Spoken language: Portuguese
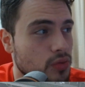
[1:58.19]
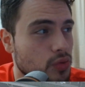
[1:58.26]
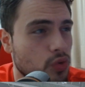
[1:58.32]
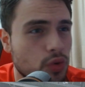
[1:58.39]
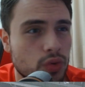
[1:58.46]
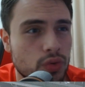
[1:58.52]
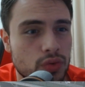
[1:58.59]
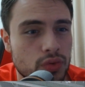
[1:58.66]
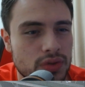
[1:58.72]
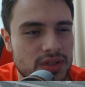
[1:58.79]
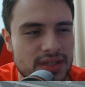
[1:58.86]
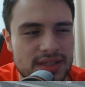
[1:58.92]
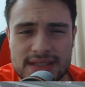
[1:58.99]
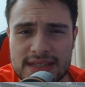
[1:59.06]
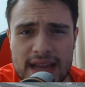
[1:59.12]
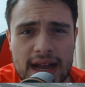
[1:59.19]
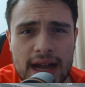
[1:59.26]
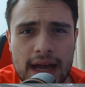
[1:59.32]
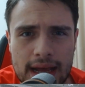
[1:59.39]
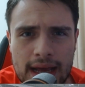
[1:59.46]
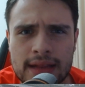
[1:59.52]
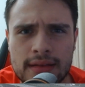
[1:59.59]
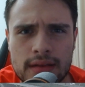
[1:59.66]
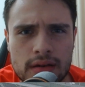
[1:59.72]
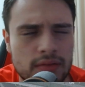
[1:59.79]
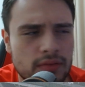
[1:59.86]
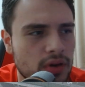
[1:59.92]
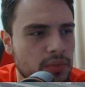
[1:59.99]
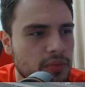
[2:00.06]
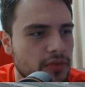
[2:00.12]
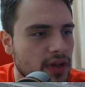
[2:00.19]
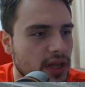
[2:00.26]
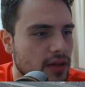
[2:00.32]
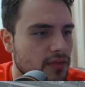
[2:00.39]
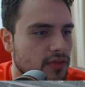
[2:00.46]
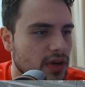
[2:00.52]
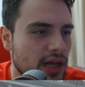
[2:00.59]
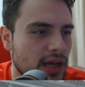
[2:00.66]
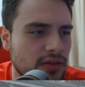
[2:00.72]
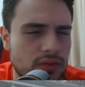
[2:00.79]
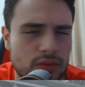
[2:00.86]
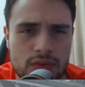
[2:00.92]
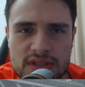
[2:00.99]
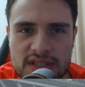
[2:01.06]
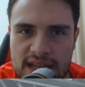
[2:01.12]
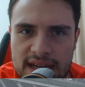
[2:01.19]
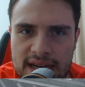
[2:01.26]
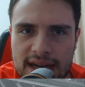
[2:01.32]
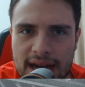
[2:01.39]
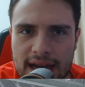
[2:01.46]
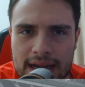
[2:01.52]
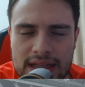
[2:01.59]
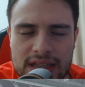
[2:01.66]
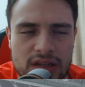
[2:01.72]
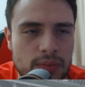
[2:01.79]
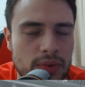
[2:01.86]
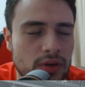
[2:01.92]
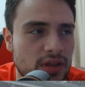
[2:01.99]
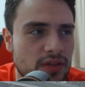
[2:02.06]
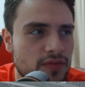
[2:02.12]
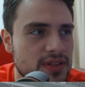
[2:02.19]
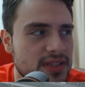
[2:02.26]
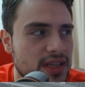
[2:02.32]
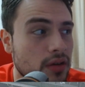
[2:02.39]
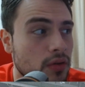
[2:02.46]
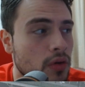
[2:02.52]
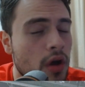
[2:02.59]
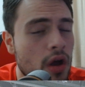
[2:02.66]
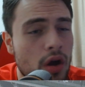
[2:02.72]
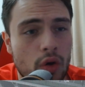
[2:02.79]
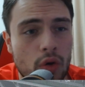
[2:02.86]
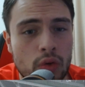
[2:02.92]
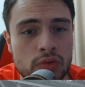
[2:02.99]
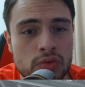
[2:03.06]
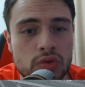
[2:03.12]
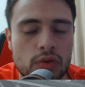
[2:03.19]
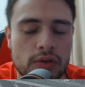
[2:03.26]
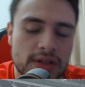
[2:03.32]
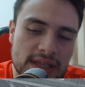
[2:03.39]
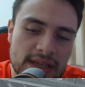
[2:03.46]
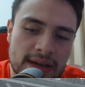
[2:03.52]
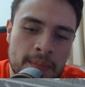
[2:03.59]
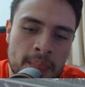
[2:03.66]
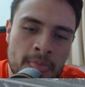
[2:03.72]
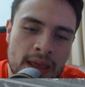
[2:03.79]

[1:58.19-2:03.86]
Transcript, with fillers: Todos sem caráter, vamos falar a verdade. Todos sem caráter pelo que fizeram com o Tottenham.